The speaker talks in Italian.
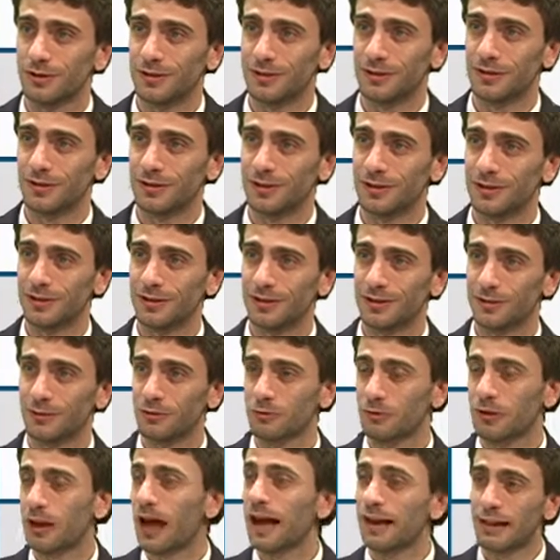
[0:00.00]
eh sì, sì,
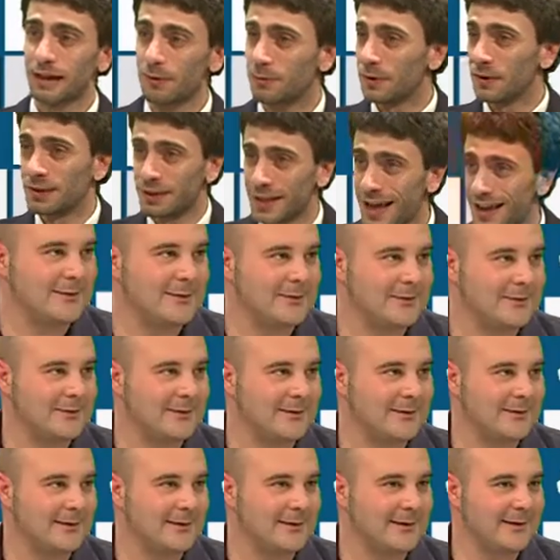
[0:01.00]
neanche arrivato, il presidente si
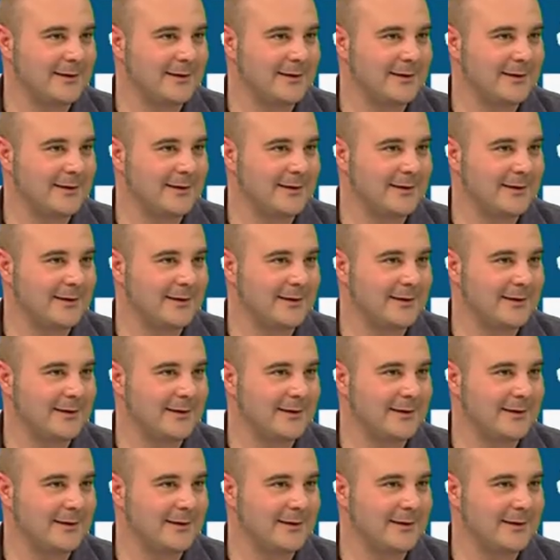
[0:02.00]
aspettava